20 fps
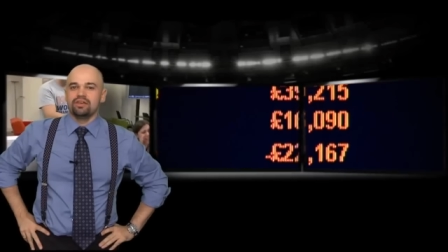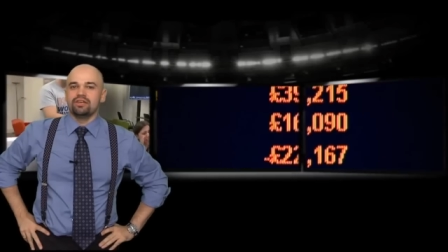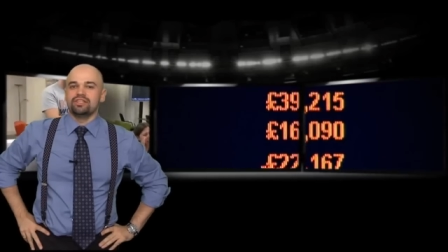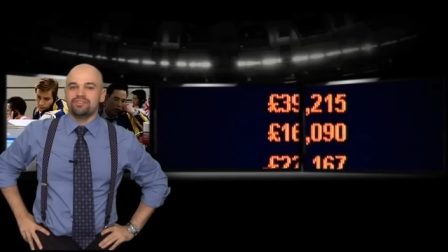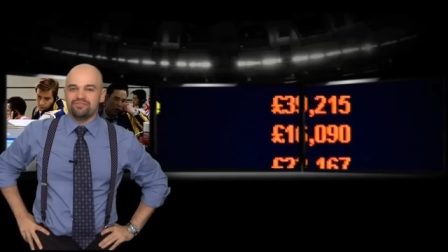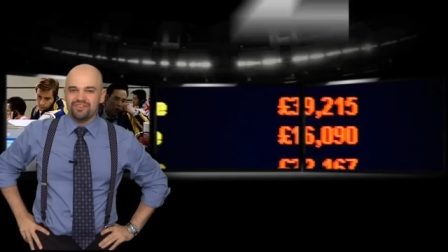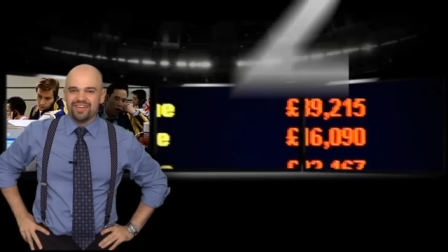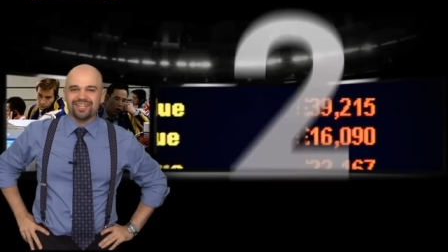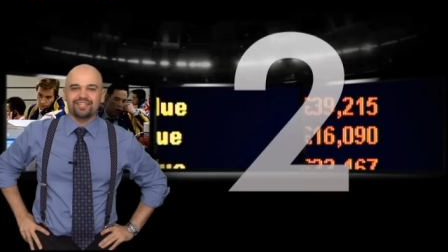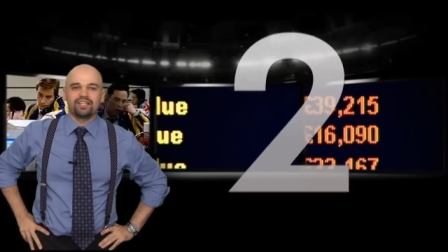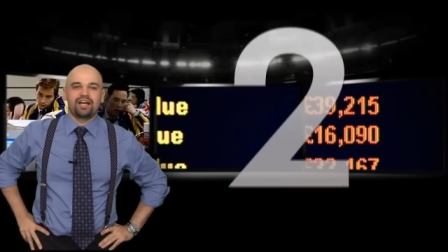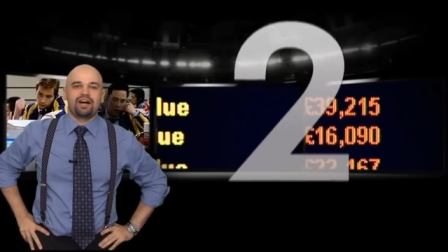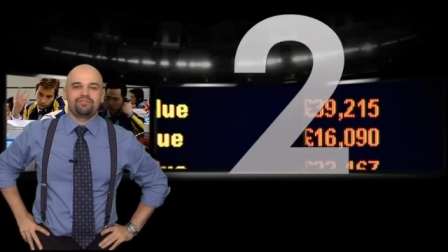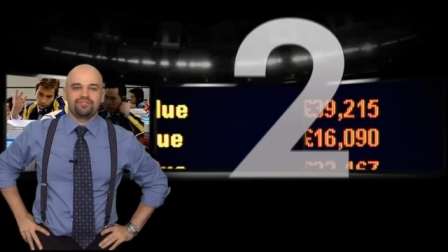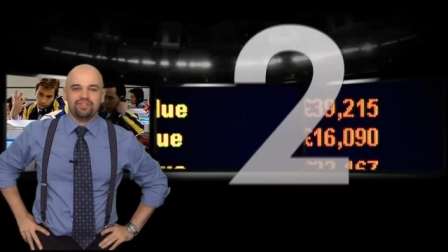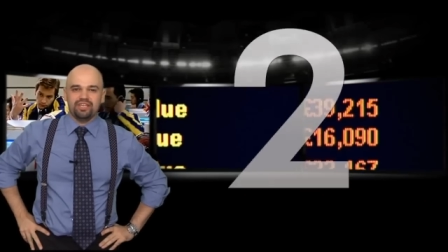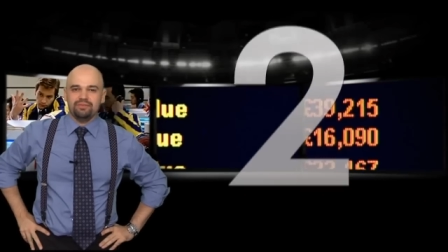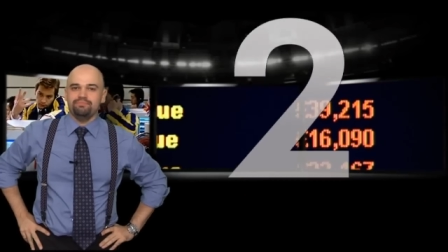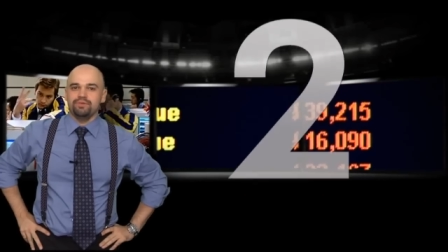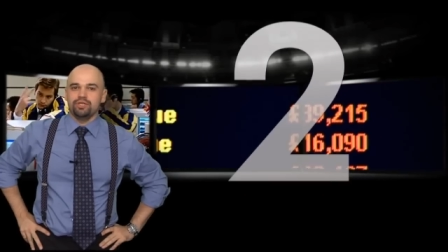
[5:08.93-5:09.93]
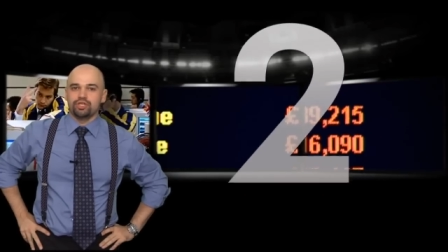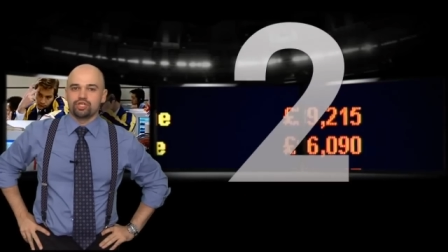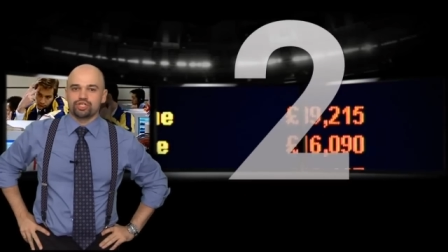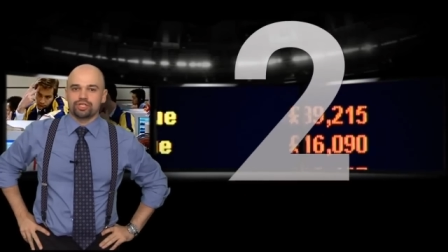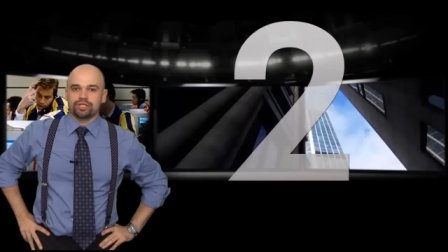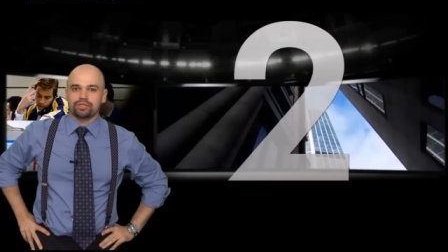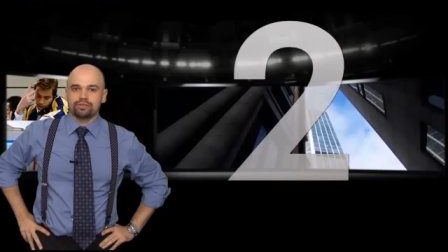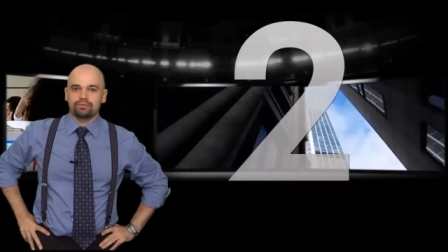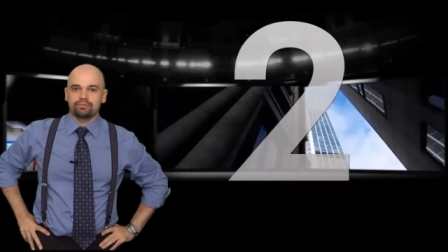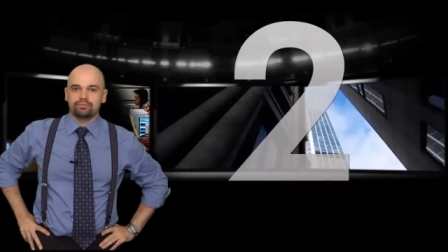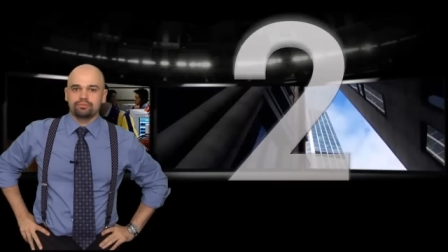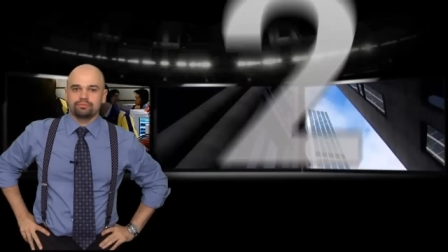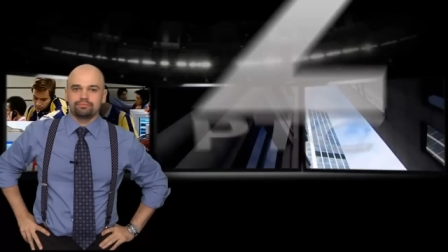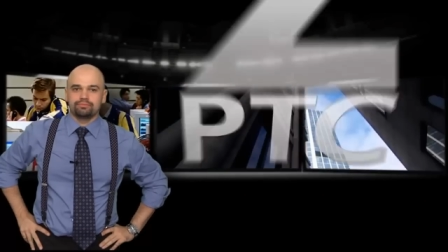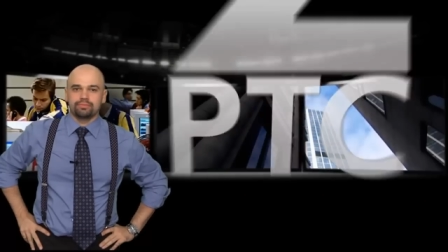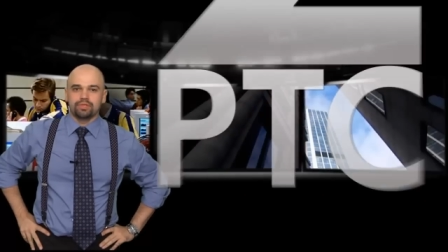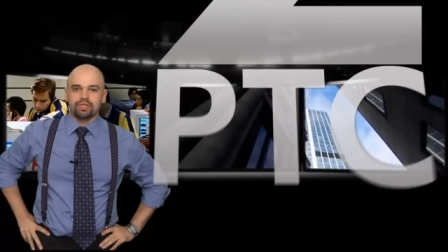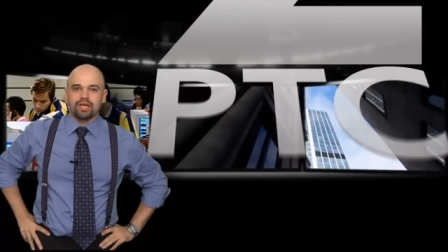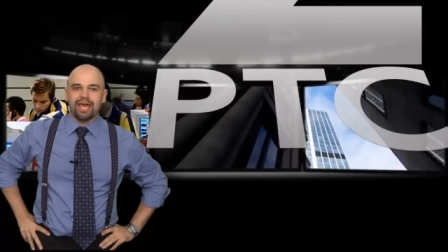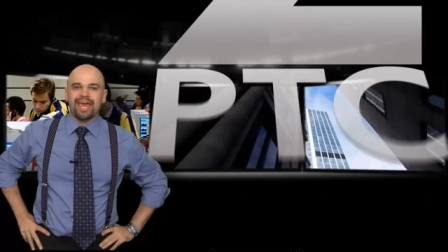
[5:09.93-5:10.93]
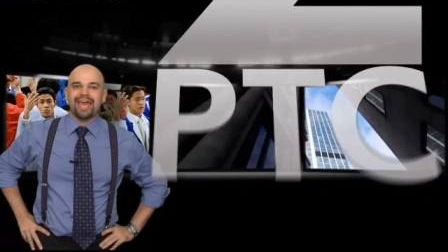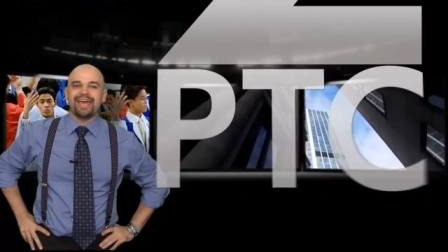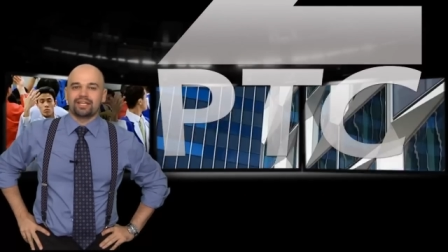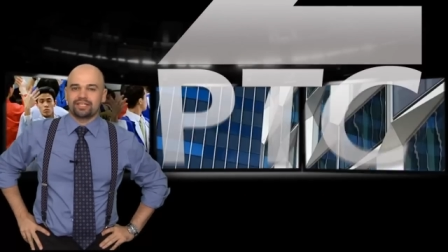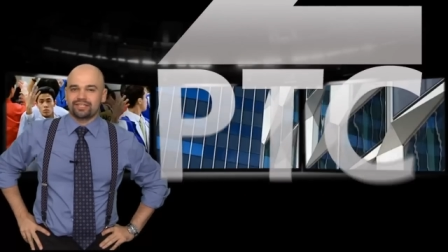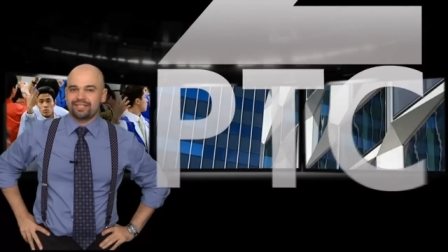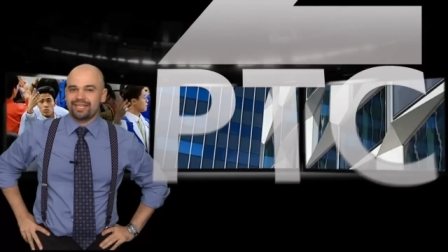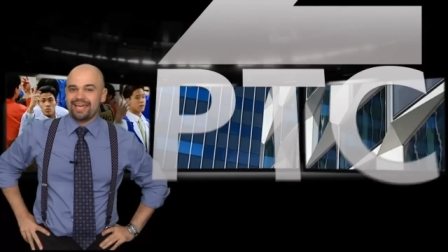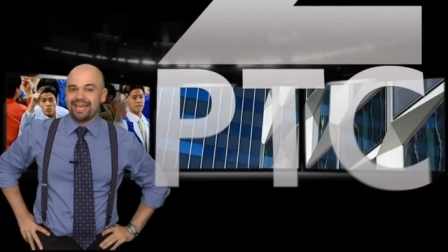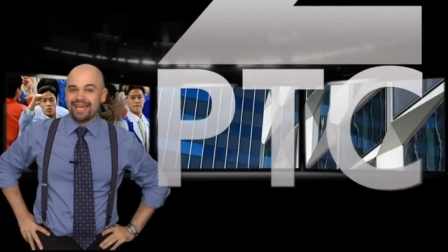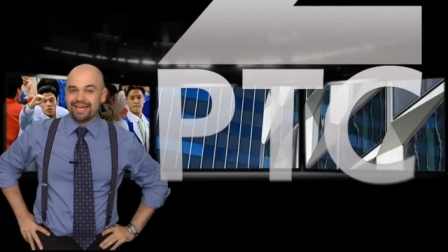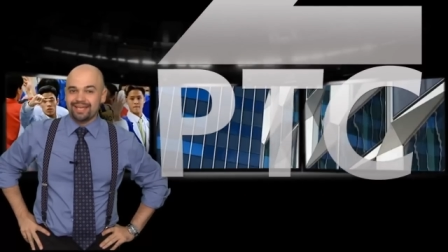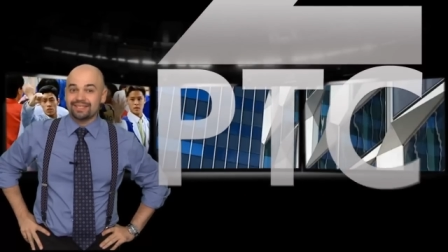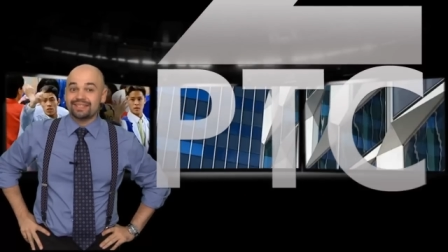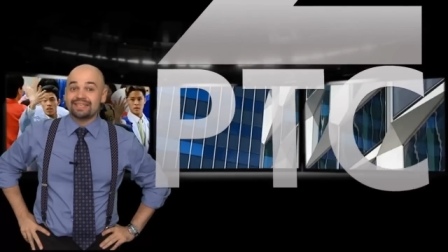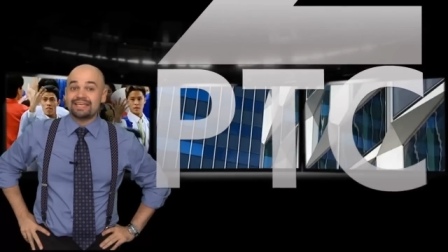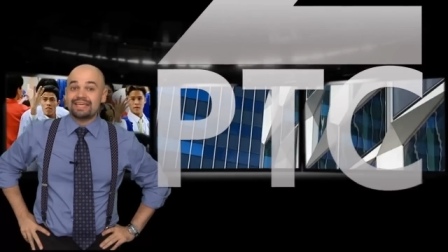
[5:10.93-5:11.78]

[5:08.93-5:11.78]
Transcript: две главные биржи – РТС